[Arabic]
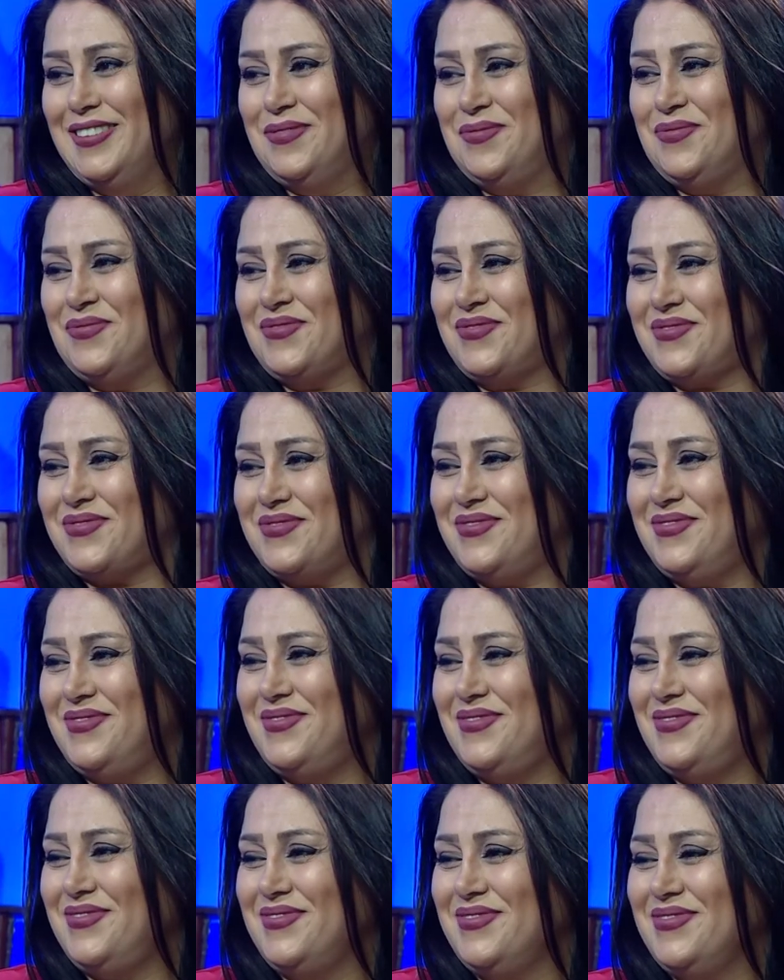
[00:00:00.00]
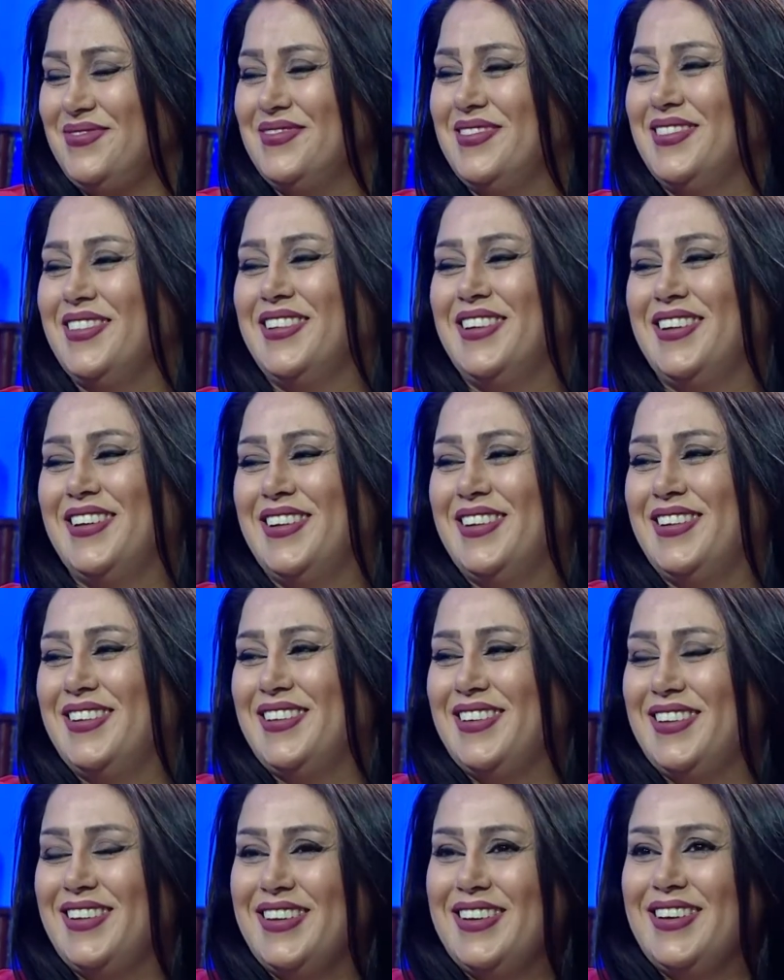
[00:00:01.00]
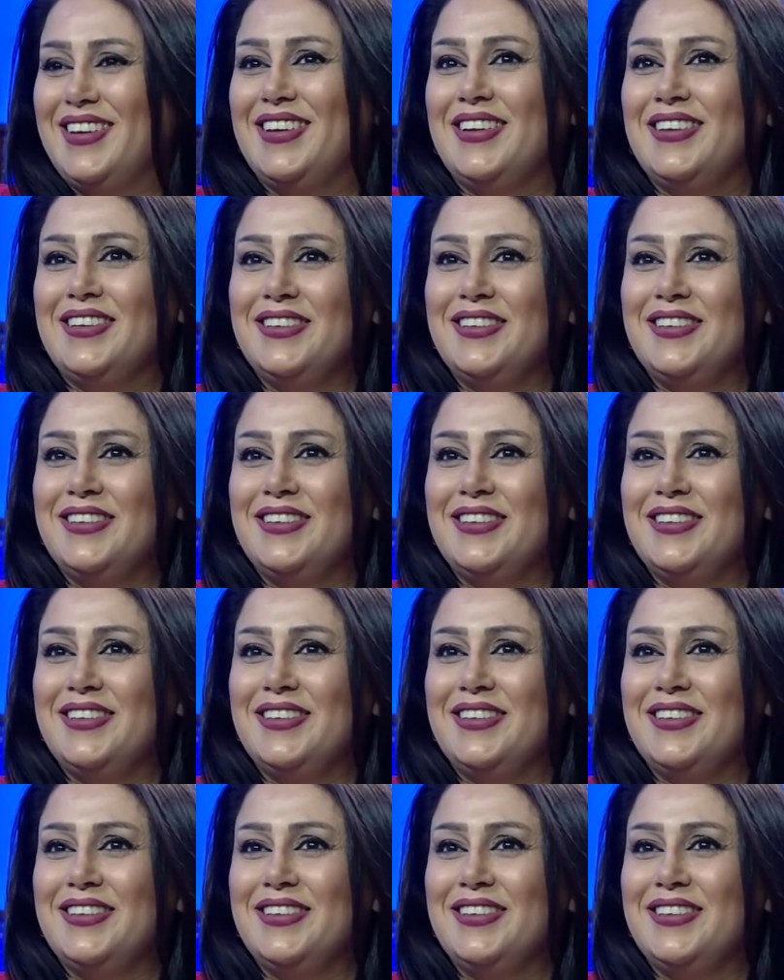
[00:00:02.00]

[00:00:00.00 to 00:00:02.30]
تسلمين مره ثانيه اهلا وسهلا